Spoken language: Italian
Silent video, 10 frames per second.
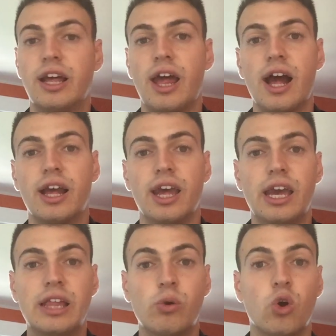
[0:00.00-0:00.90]
che anche
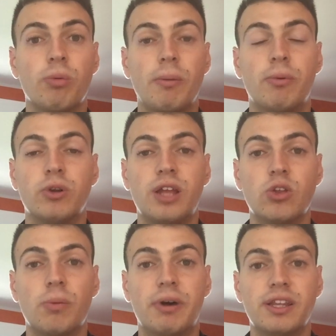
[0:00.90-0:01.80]
in Europa
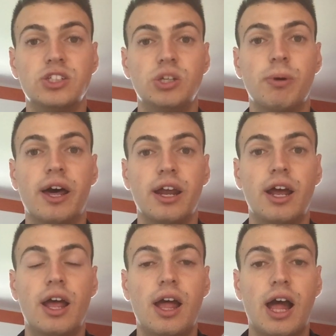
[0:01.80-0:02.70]
portando a partecipare